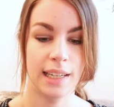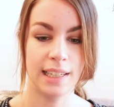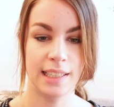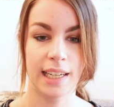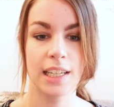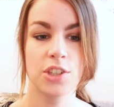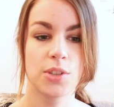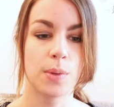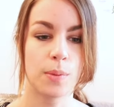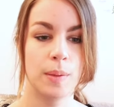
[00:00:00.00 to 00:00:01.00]
Elle est
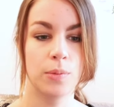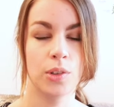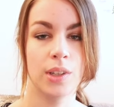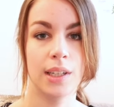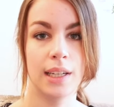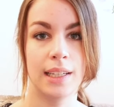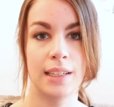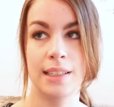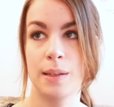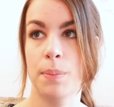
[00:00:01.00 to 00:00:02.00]
riche mais en même temps
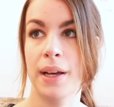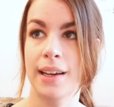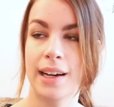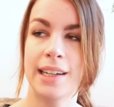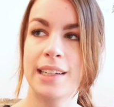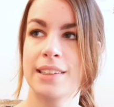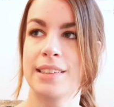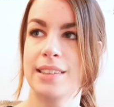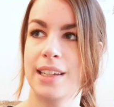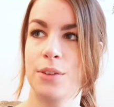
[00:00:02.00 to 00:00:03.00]
elle n'est pas grasse,